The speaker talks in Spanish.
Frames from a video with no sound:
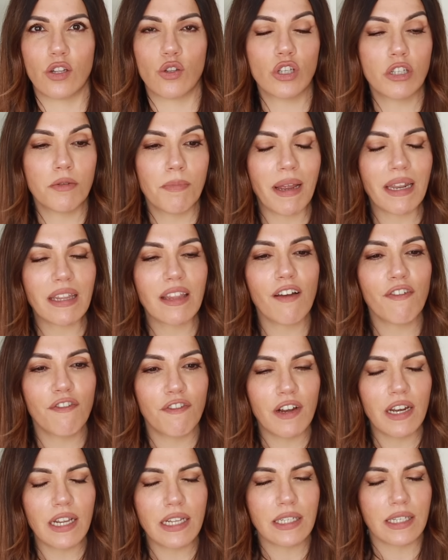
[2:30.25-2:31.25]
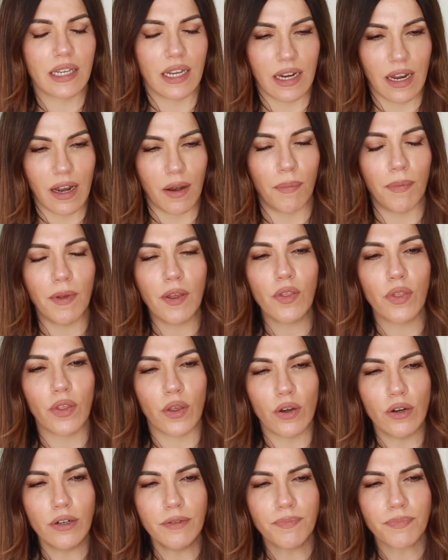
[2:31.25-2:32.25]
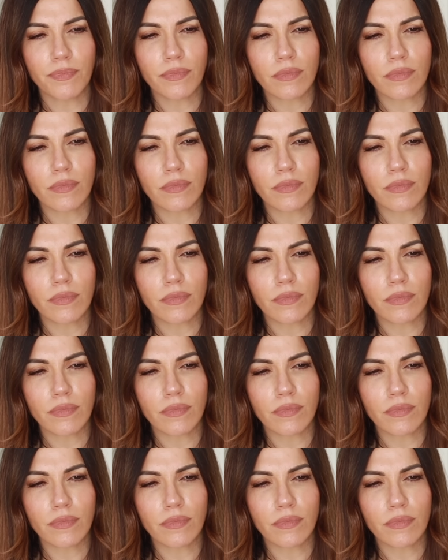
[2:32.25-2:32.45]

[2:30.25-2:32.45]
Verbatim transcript: Entonces Marta Flitch en el vídeo